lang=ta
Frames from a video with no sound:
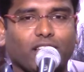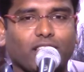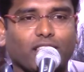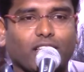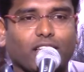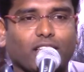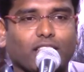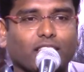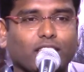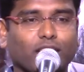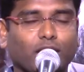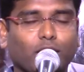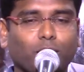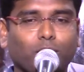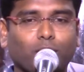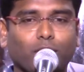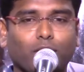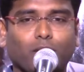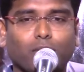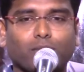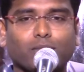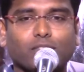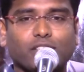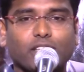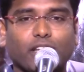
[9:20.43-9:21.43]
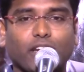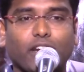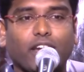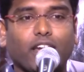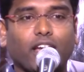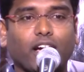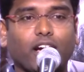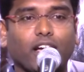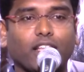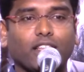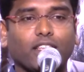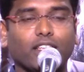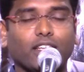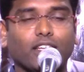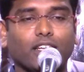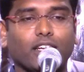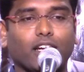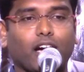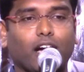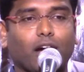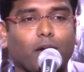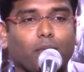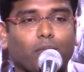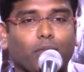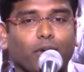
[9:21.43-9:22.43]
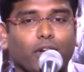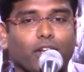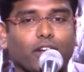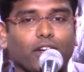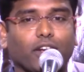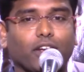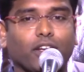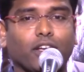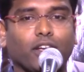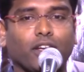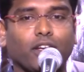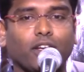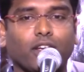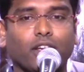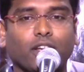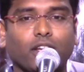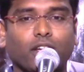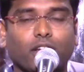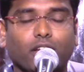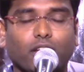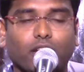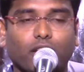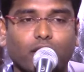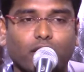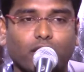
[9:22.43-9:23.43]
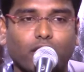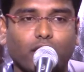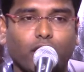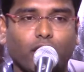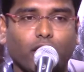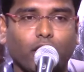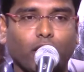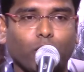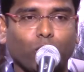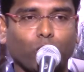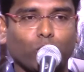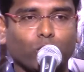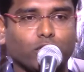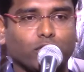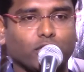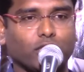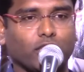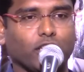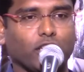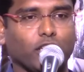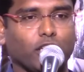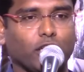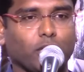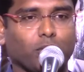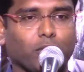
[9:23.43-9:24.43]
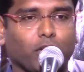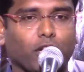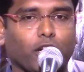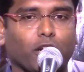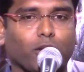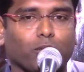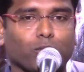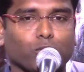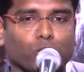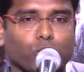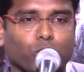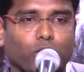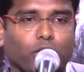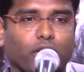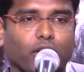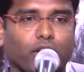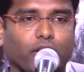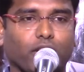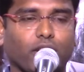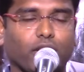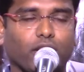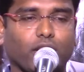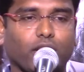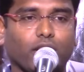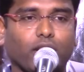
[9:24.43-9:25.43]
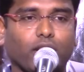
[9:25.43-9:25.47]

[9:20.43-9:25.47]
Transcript: இந்த திருமணம் செல்லாது அப்படின்னு இதே உச்ச நீதிமன்றம் சொல்லியிருக்கு